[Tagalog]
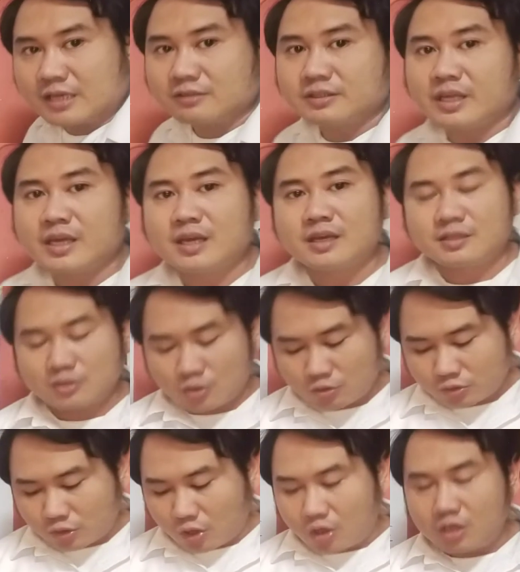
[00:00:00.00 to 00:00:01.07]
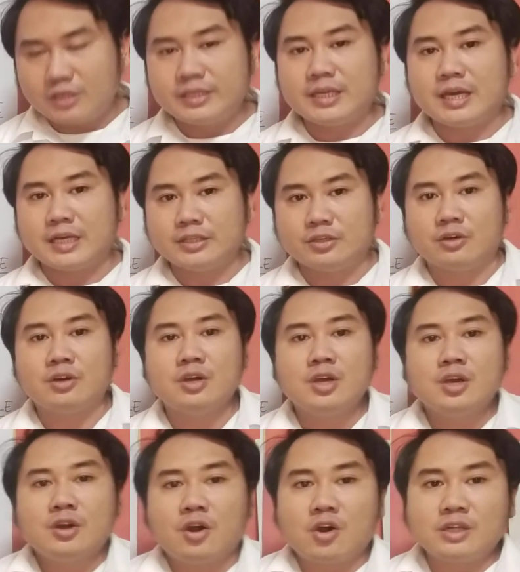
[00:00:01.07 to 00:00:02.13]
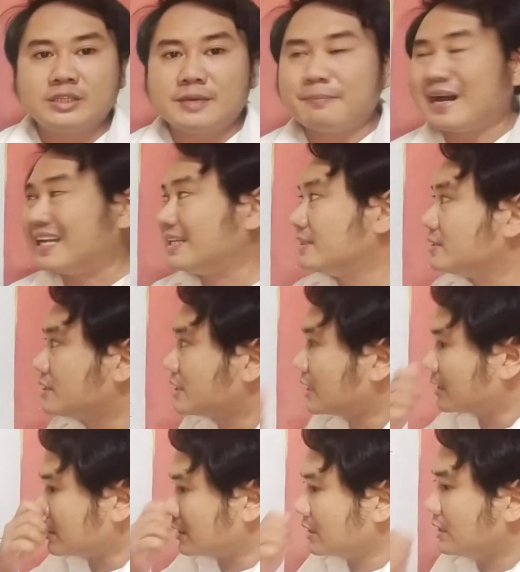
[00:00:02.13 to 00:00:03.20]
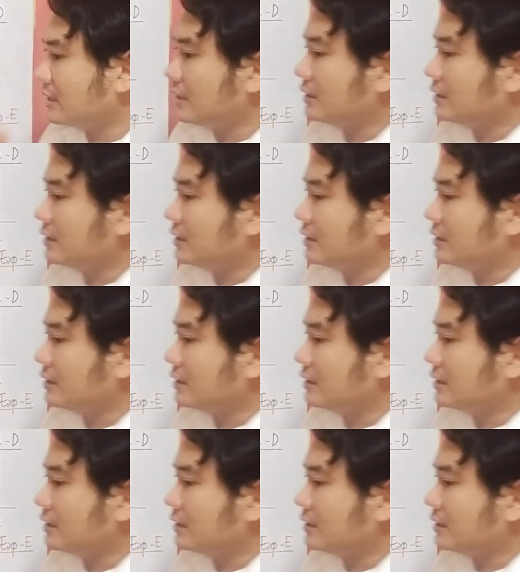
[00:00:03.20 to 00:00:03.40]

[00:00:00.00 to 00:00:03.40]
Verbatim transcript: Now, take note all the, ano, all the balances.